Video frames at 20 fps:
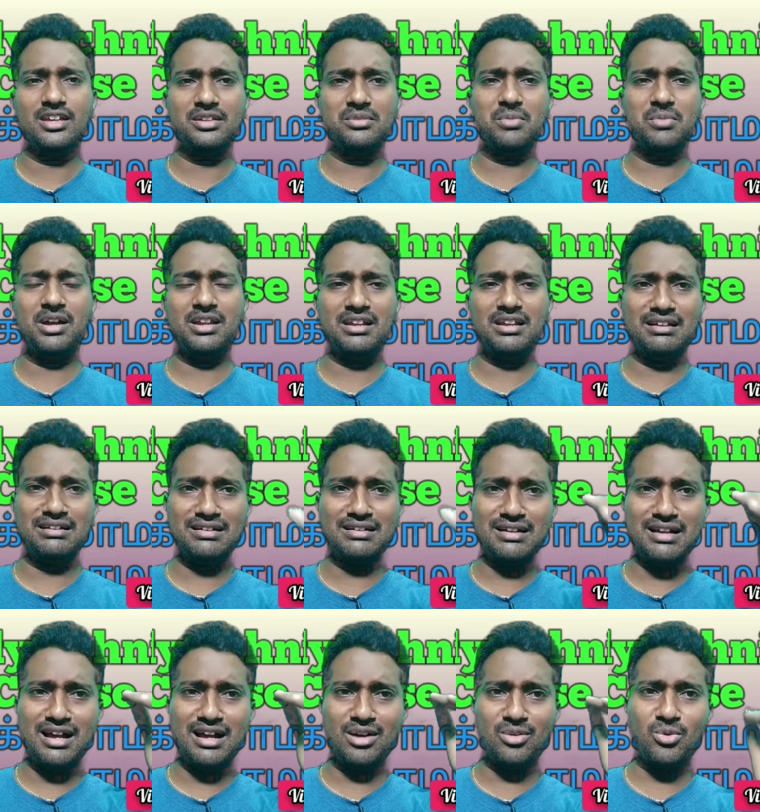இது மாதிரி
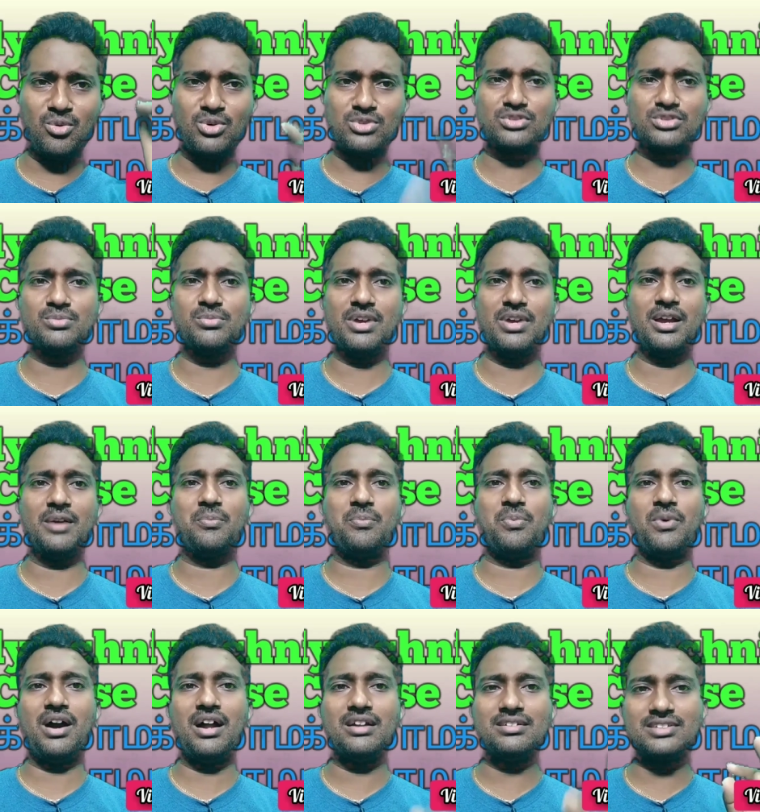எல்லா கோர்ஸுமே
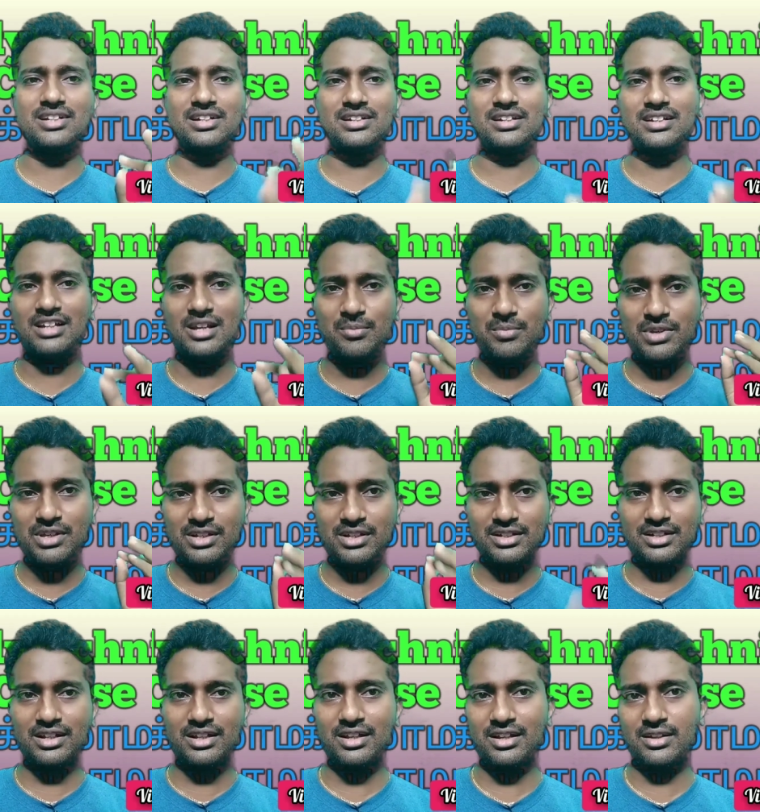பாலிடெக்னிக்லேயுமே
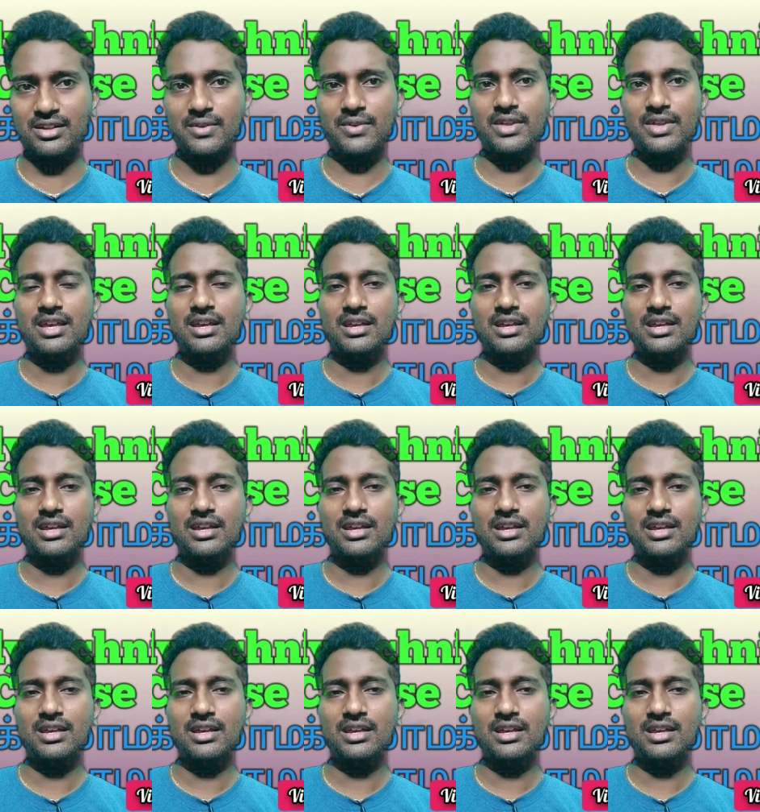இருக்குது